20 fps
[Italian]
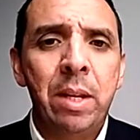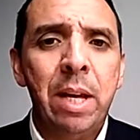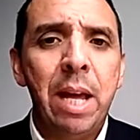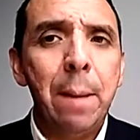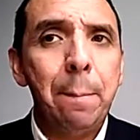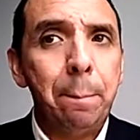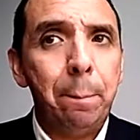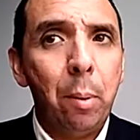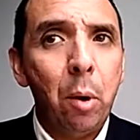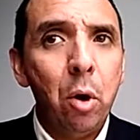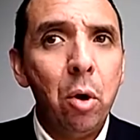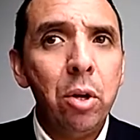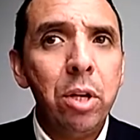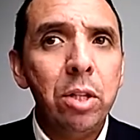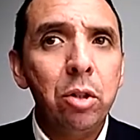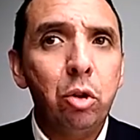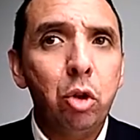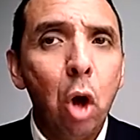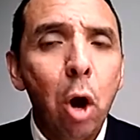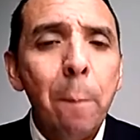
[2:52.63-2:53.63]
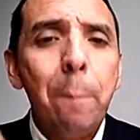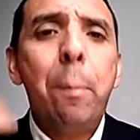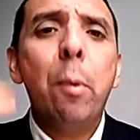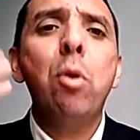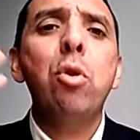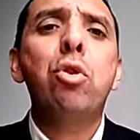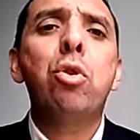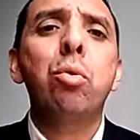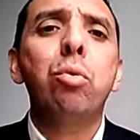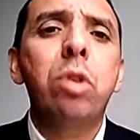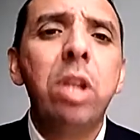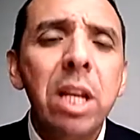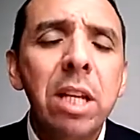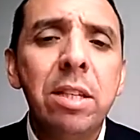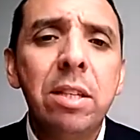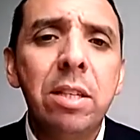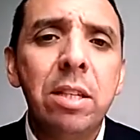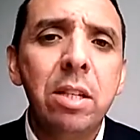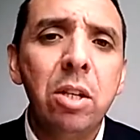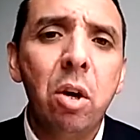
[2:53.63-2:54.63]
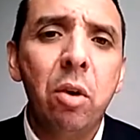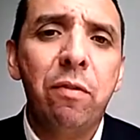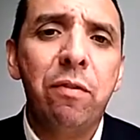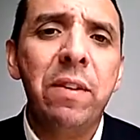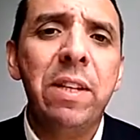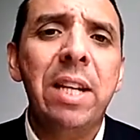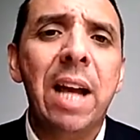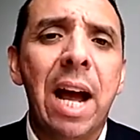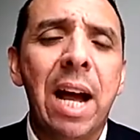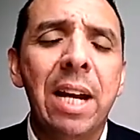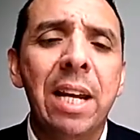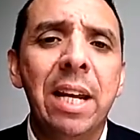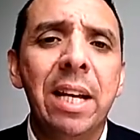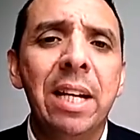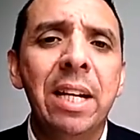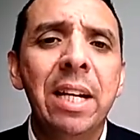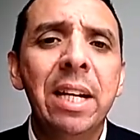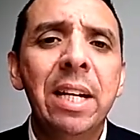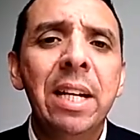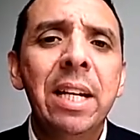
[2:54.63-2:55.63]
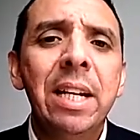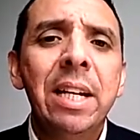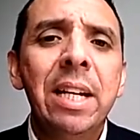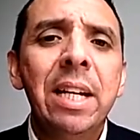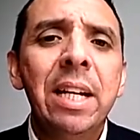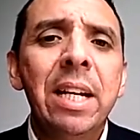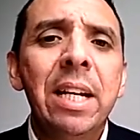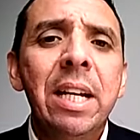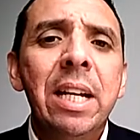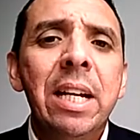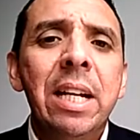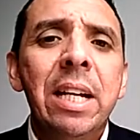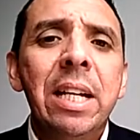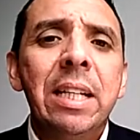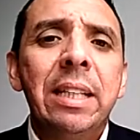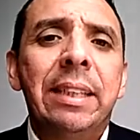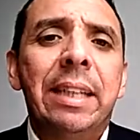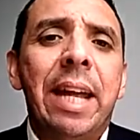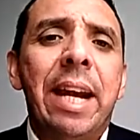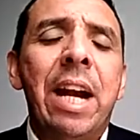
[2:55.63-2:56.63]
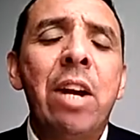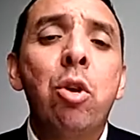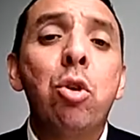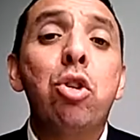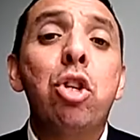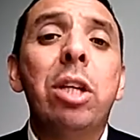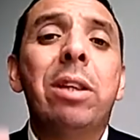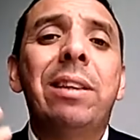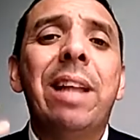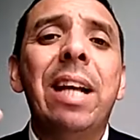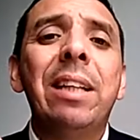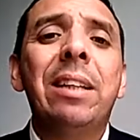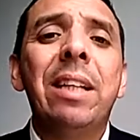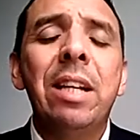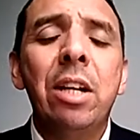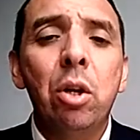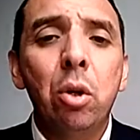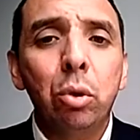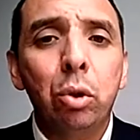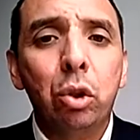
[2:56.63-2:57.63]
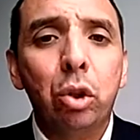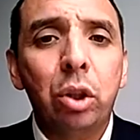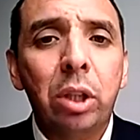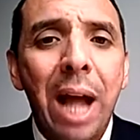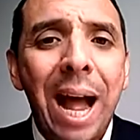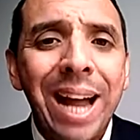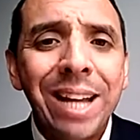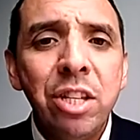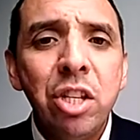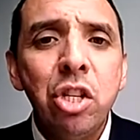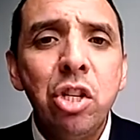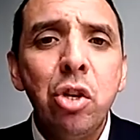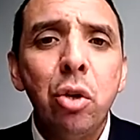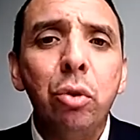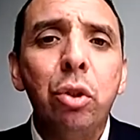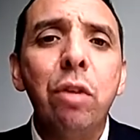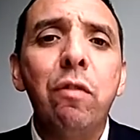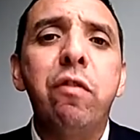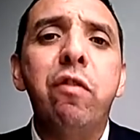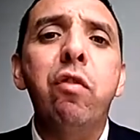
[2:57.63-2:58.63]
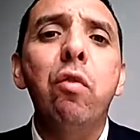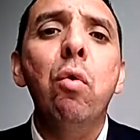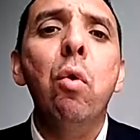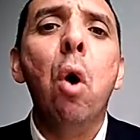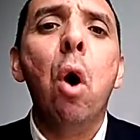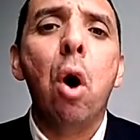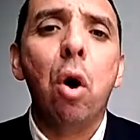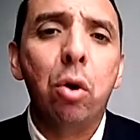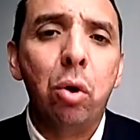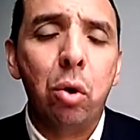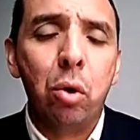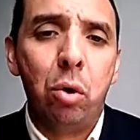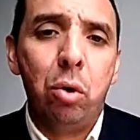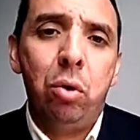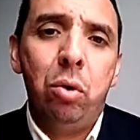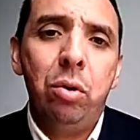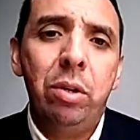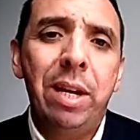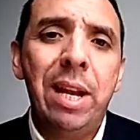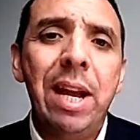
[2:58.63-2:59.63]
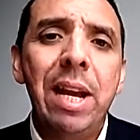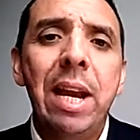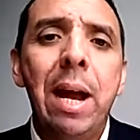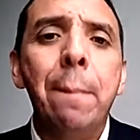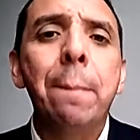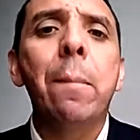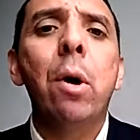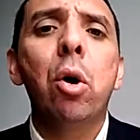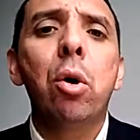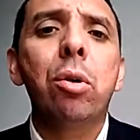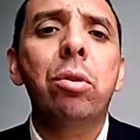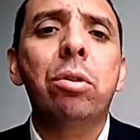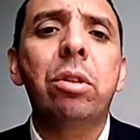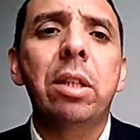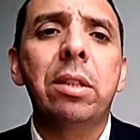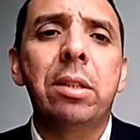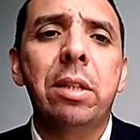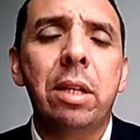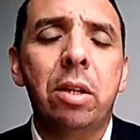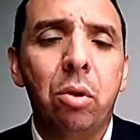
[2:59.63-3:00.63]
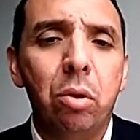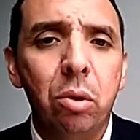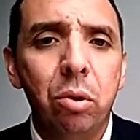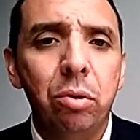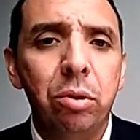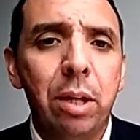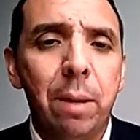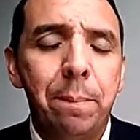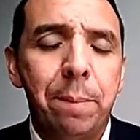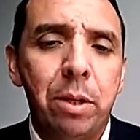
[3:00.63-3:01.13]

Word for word: E poi, dopo il giudizio finale, saranno gettati nello stagno di fuoco, che è la morte seconda.